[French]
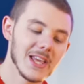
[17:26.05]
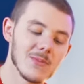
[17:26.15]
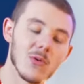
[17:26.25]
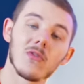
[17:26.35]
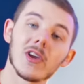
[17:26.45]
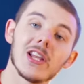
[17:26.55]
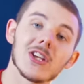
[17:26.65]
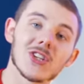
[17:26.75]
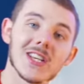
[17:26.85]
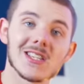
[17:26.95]
Ils m'ont envoyé
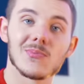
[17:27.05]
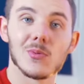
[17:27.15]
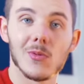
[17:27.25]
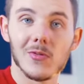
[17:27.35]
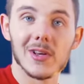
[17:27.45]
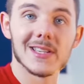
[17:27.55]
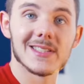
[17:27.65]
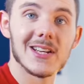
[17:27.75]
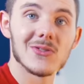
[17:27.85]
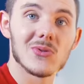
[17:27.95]
les chaises et puis ils m'ont envoyé
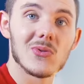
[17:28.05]
ça du